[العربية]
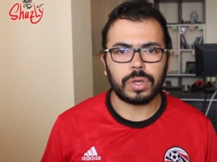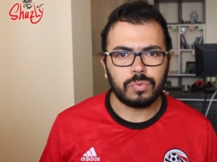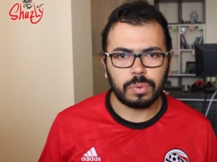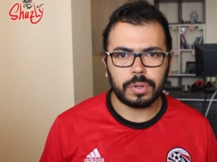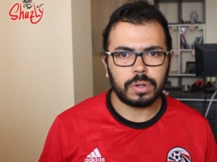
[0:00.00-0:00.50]

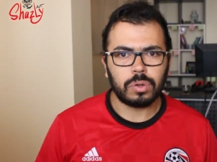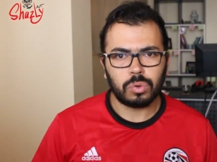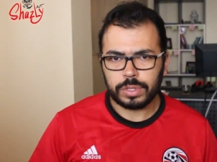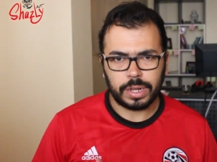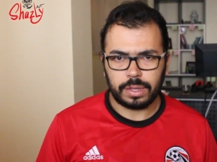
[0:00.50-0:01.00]
فجيت في مره
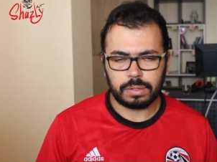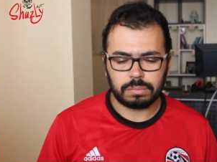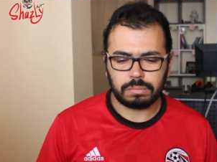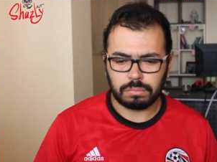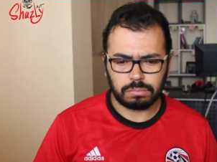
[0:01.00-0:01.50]
قلت لا
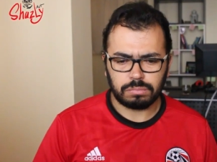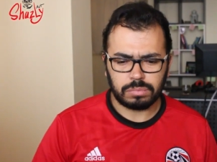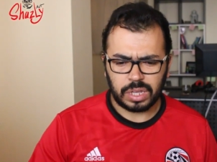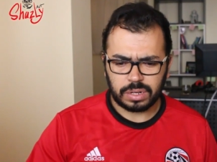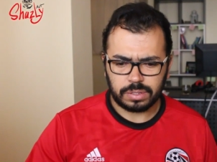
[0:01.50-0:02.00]

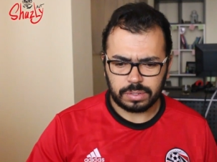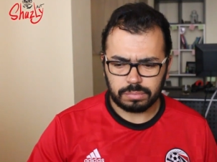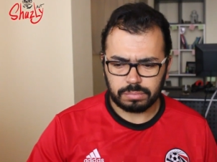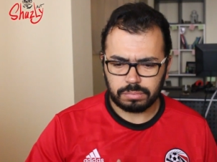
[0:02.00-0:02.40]
يعني